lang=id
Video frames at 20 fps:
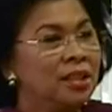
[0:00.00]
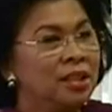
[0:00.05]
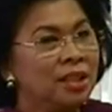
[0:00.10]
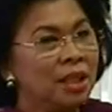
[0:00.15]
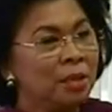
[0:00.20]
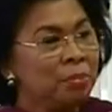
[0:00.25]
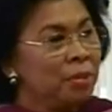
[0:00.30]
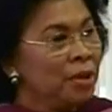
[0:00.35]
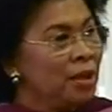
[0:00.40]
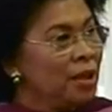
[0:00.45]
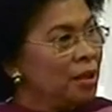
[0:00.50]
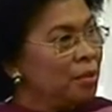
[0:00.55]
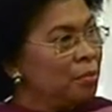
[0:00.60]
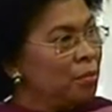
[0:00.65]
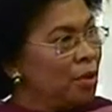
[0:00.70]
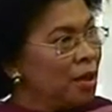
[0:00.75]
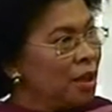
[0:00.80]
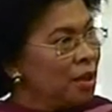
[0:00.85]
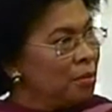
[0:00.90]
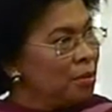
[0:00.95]
Tapi
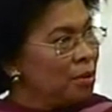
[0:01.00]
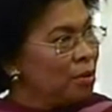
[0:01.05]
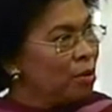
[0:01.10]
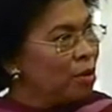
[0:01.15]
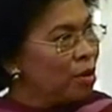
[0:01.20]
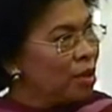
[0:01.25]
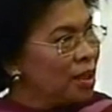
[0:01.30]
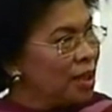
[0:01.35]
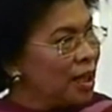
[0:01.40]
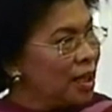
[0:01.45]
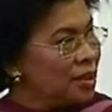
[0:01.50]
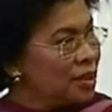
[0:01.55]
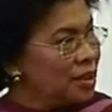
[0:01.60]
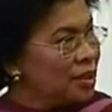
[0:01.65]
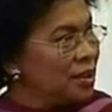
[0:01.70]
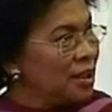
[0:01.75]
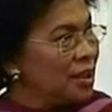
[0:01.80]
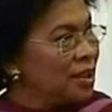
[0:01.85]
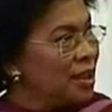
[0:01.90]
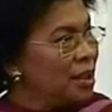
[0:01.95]
mungkin
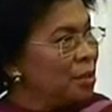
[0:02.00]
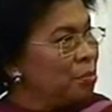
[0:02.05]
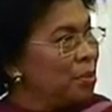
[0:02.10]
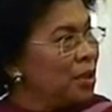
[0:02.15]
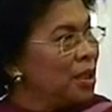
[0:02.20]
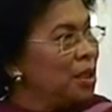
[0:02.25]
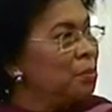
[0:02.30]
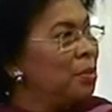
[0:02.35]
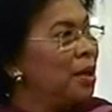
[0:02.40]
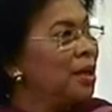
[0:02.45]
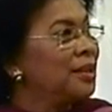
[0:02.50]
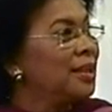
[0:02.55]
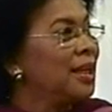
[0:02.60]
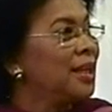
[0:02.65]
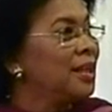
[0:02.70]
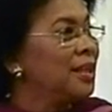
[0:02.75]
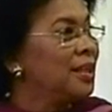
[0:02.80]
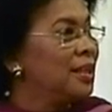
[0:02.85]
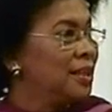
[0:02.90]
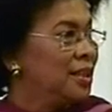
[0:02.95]
koordinasinya dan
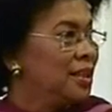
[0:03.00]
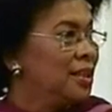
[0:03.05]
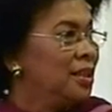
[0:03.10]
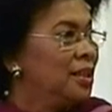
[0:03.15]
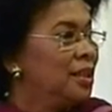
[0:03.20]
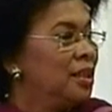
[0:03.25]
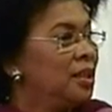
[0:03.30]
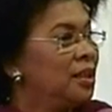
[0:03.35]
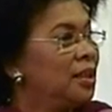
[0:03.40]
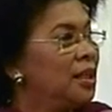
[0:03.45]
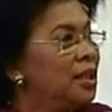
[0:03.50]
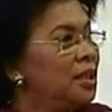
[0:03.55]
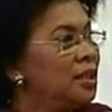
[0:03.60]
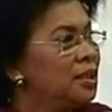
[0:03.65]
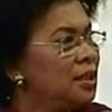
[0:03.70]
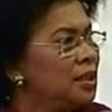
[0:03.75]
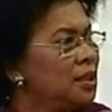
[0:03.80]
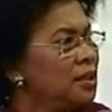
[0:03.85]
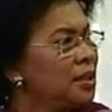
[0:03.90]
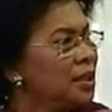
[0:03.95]
pelibatan. Hmm. Nah, di
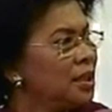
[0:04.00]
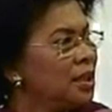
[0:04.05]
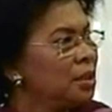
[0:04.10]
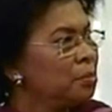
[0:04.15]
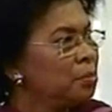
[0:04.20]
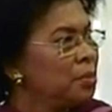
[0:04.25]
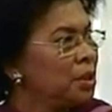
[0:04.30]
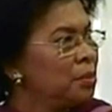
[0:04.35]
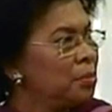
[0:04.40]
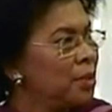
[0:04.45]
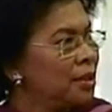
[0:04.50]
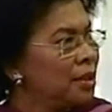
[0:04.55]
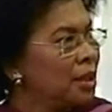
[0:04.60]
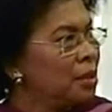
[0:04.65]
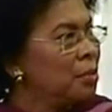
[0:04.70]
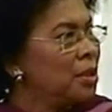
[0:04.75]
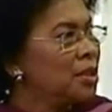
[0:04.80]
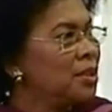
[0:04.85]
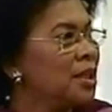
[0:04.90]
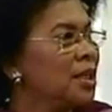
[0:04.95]
sini saya lihat
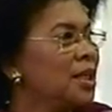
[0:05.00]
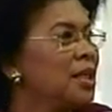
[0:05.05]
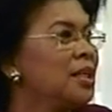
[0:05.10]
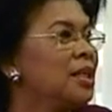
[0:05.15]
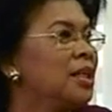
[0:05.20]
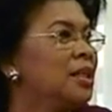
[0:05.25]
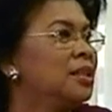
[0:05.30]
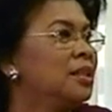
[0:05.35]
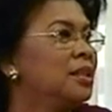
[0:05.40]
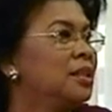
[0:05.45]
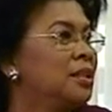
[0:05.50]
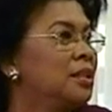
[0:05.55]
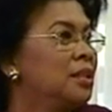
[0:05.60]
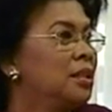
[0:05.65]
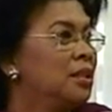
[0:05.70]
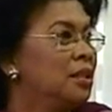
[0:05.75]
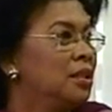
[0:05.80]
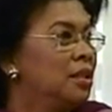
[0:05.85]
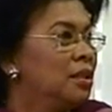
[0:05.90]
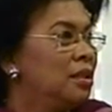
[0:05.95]
pelibatan masyarakat.
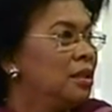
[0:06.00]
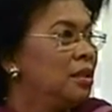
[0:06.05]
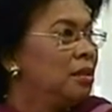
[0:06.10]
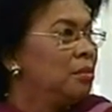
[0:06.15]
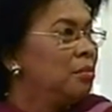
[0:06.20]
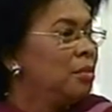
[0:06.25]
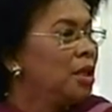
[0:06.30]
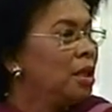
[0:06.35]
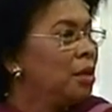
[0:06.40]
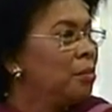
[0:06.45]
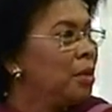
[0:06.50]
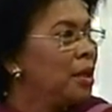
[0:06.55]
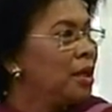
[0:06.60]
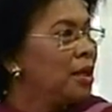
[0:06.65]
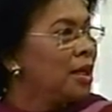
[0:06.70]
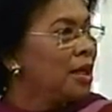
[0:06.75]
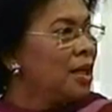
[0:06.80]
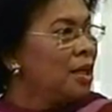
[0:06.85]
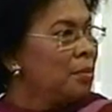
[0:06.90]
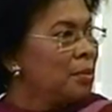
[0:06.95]

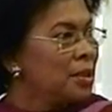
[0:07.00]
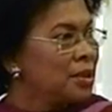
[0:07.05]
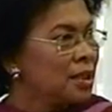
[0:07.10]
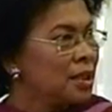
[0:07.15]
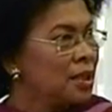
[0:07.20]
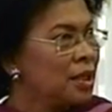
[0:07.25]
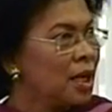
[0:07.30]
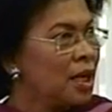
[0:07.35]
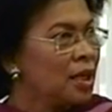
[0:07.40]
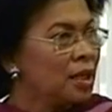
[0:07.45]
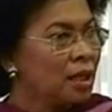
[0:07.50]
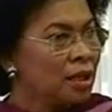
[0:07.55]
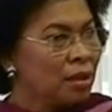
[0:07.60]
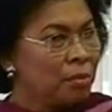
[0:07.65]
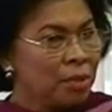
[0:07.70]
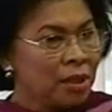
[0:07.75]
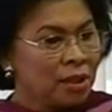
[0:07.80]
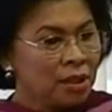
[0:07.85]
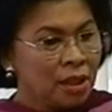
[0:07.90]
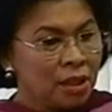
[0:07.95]
Bagaimana masalah angka
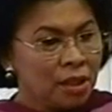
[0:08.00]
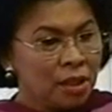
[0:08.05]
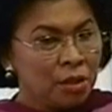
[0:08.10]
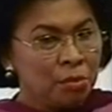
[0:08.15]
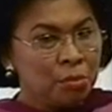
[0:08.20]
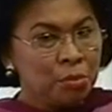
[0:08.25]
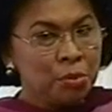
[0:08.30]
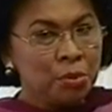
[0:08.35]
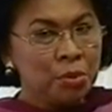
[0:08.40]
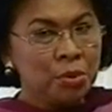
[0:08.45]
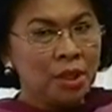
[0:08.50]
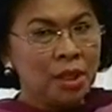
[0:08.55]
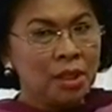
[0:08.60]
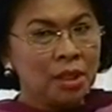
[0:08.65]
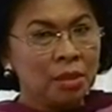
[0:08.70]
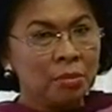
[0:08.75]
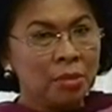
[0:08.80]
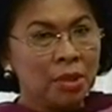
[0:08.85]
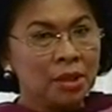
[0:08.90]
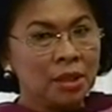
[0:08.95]
kematian ibu dan
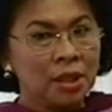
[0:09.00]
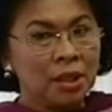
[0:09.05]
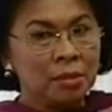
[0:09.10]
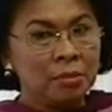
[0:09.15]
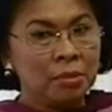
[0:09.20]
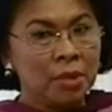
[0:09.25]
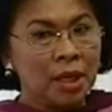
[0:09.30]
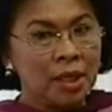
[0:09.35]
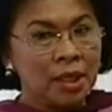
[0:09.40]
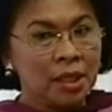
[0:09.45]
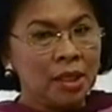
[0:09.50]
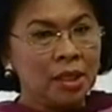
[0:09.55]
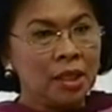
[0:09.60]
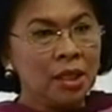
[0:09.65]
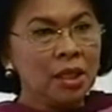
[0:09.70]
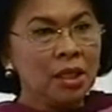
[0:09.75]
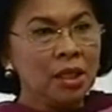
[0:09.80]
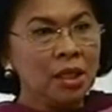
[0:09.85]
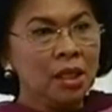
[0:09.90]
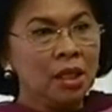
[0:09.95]
kematian bayi
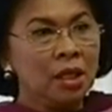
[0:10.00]
ini